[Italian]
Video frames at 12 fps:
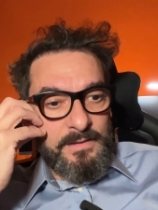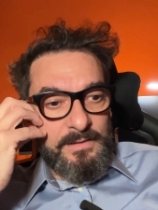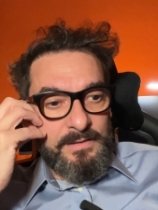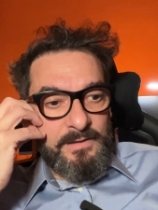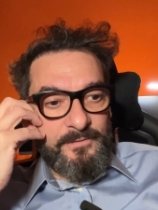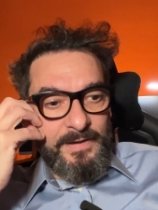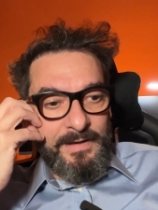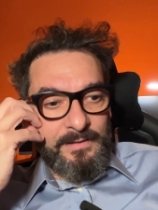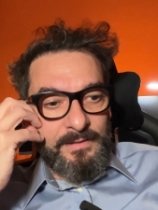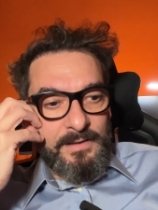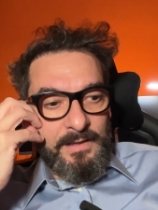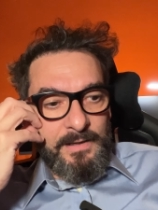
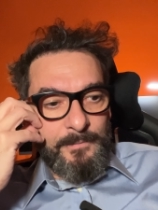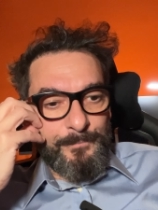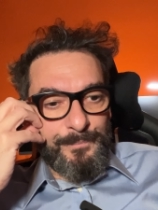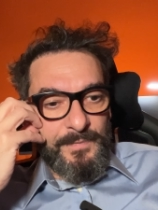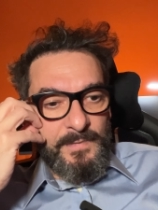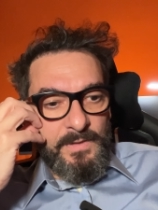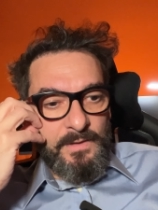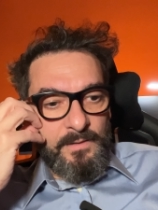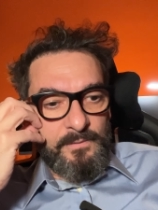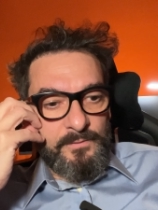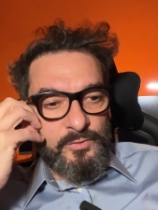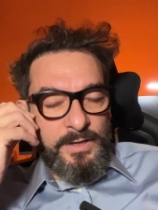diventa,
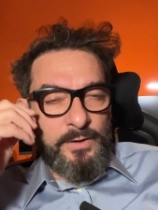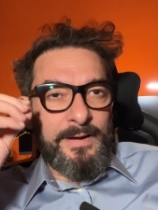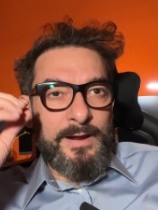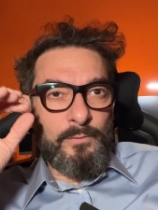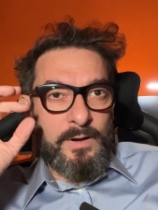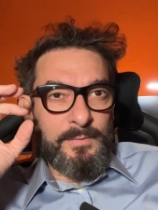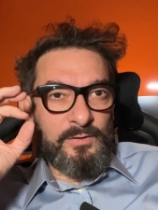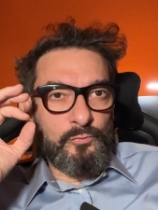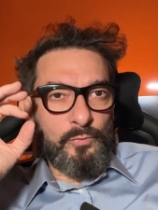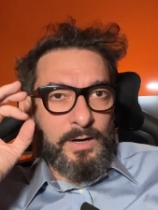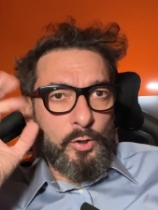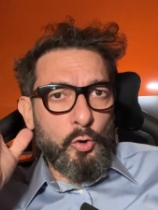cioè non è una
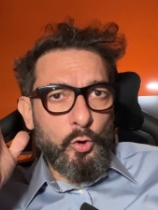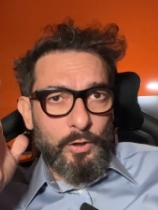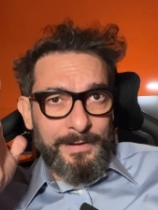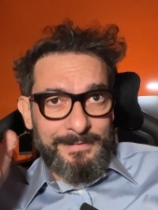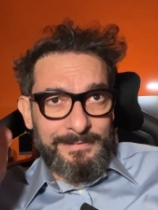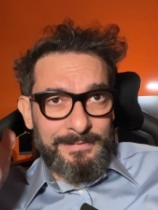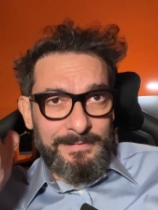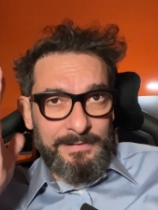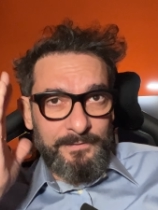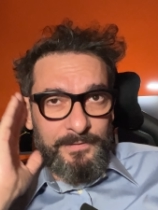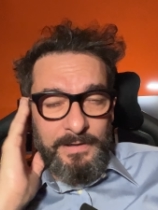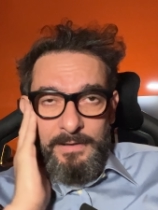misura
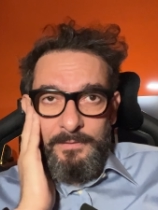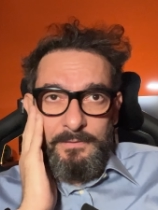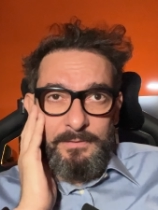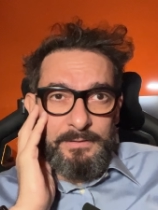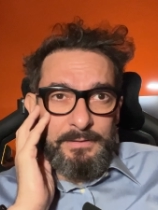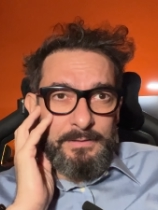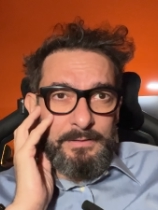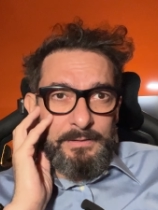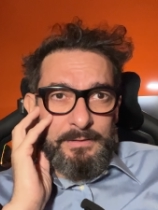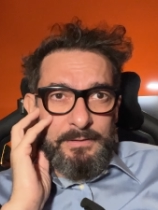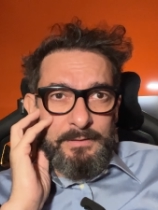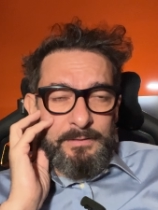correttiva.
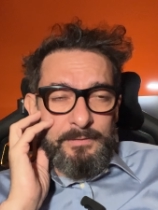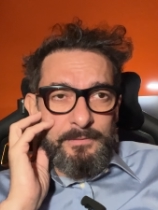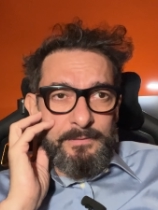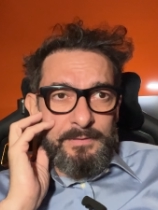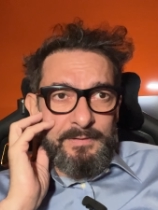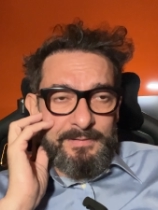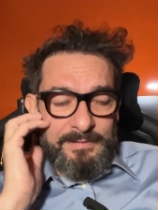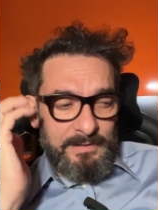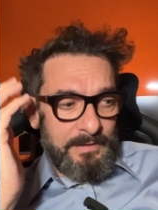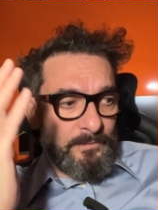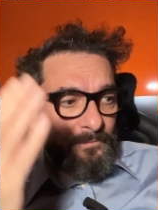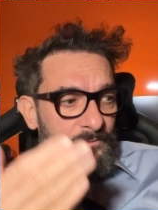
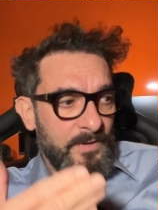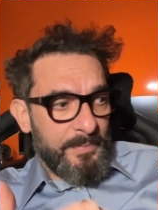Sì, va